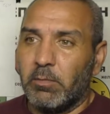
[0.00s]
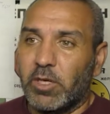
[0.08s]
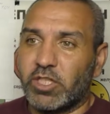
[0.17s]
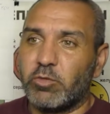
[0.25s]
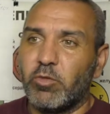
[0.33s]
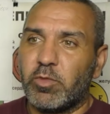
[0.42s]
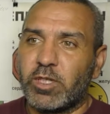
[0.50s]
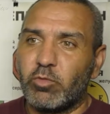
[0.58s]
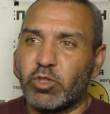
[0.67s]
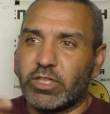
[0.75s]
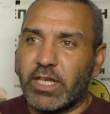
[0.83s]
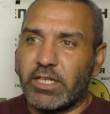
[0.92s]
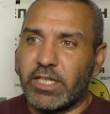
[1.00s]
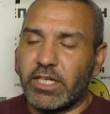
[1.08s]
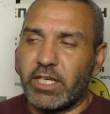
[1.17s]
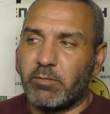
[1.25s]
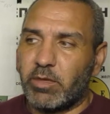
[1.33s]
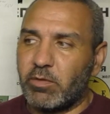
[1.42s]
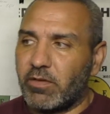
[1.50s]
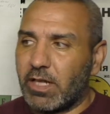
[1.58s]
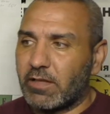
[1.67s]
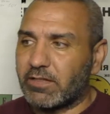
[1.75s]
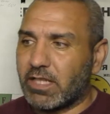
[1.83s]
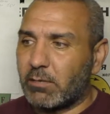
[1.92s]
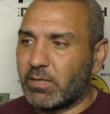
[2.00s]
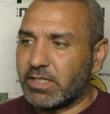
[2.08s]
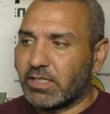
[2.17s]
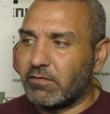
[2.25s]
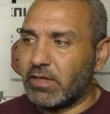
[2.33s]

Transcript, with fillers: Почему? Потому что энергия пребывала в слабости,